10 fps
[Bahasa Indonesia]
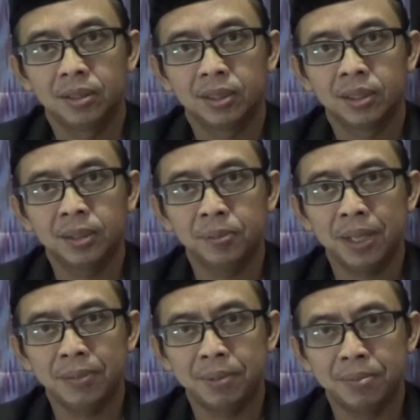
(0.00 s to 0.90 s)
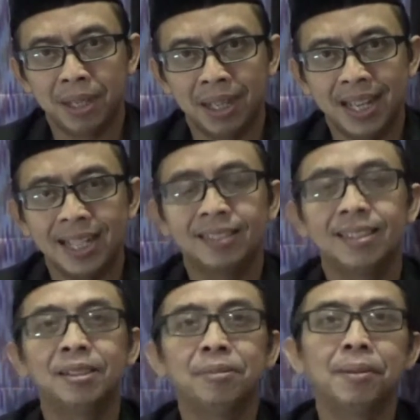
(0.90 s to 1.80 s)
seberapa berat
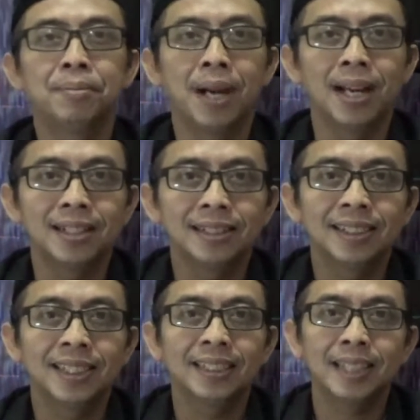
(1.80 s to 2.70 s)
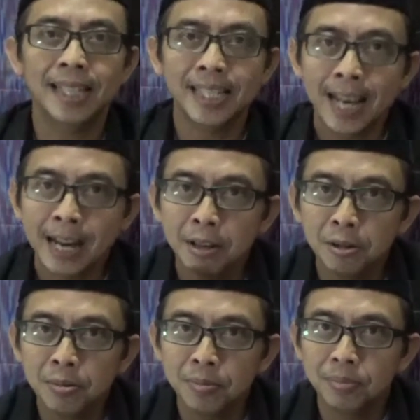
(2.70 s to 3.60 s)
itu kita
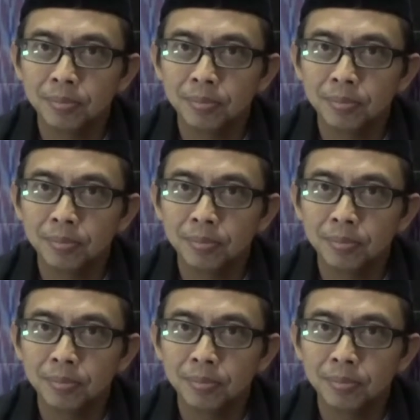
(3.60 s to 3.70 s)
sanggup